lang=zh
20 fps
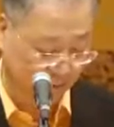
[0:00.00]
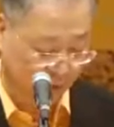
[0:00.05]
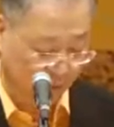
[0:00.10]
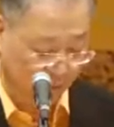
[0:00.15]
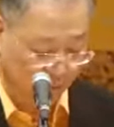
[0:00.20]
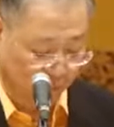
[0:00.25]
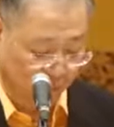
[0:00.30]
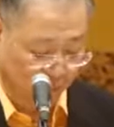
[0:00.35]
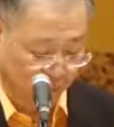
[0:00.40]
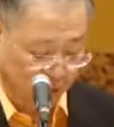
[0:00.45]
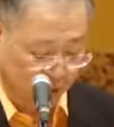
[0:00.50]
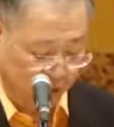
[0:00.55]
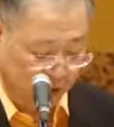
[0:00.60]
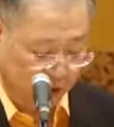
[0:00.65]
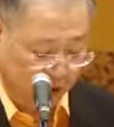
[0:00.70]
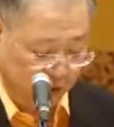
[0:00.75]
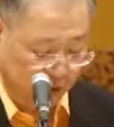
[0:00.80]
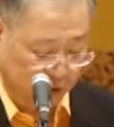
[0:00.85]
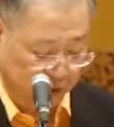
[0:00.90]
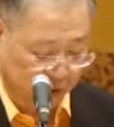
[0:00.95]
佛陀的
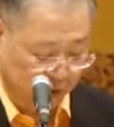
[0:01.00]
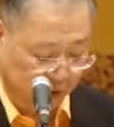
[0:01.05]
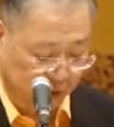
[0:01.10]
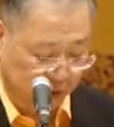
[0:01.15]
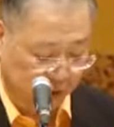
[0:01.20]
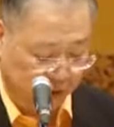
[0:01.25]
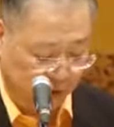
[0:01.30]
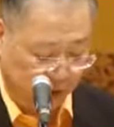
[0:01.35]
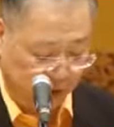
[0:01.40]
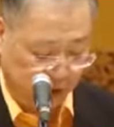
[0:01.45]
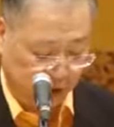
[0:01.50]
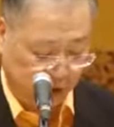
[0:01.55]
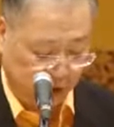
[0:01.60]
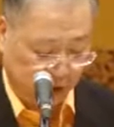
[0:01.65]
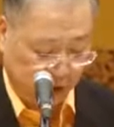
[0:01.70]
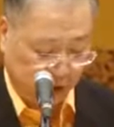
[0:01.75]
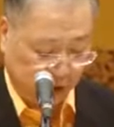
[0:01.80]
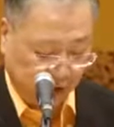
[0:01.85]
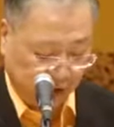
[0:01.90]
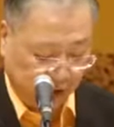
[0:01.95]
手指
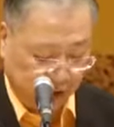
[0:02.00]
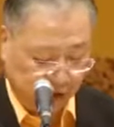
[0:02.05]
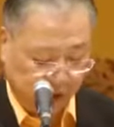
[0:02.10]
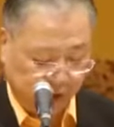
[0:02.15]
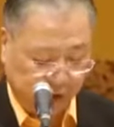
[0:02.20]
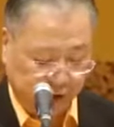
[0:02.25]
指